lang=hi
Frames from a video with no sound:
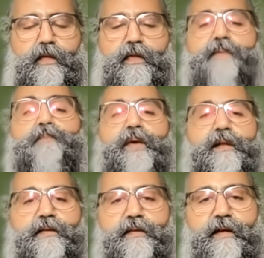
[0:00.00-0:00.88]
किन
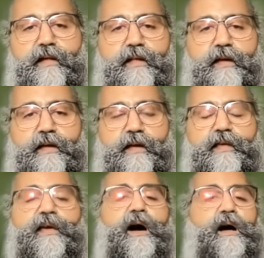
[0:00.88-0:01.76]
पेरेंट्स के साथ आए हैं
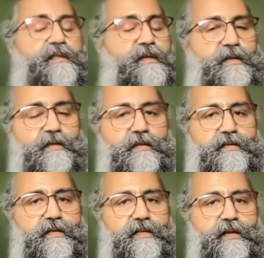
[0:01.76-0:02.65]
क्या आर्थिक
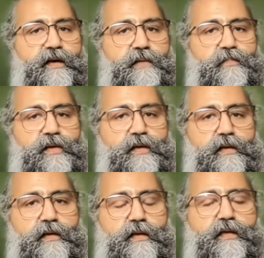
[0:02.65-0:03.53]
स्थिति है आपकी
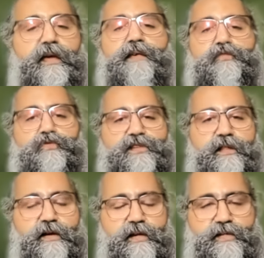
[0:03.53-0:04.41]
क्या
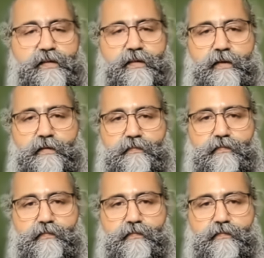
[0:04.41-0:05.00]
सोशल कंडीशंस हैं